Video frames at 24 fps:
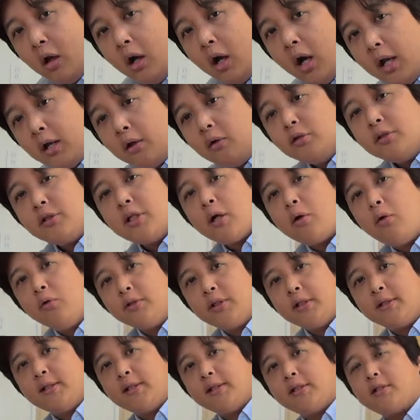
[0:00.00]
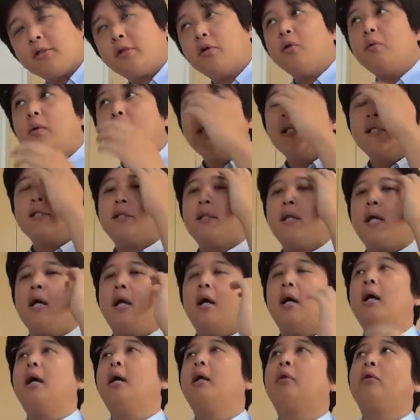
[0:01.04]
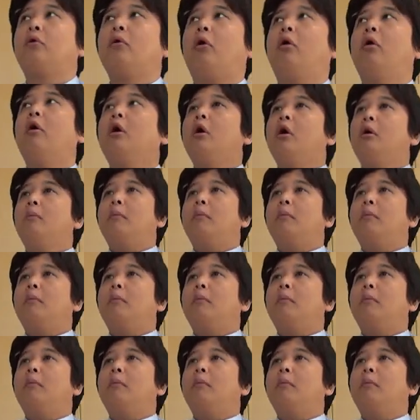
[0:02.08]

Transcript: はい、こんにちは、こんちゃんです。今日はですね、えー、っと、